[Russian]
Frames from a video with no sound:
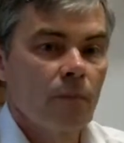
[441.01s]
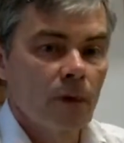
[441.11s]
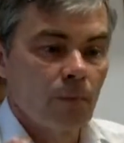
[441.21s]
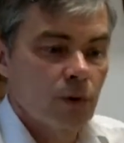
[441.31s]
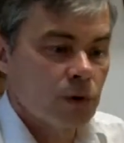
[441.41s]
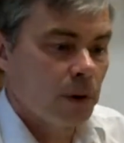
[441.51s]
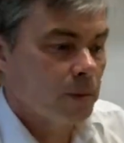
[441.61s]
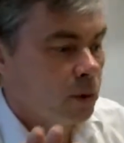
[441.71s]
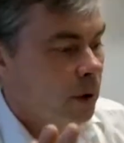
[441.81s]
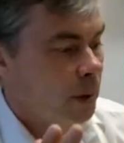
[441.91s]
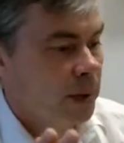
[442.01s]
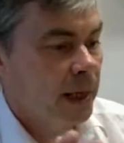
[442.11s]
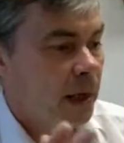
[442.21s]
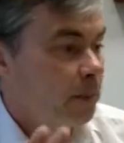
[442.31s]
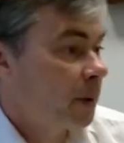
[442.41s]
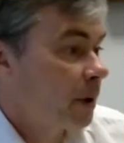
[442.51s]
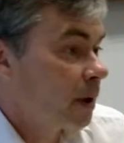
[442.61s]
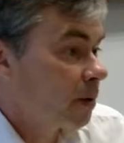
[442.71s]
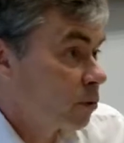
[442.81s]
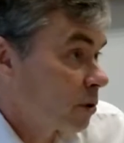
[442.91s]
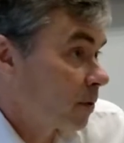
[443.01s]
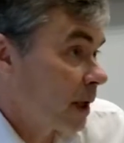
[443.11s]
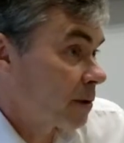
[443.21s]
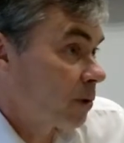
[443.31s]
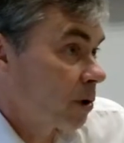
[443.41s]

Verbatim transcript: допустим, ну, break up, тоже фразовый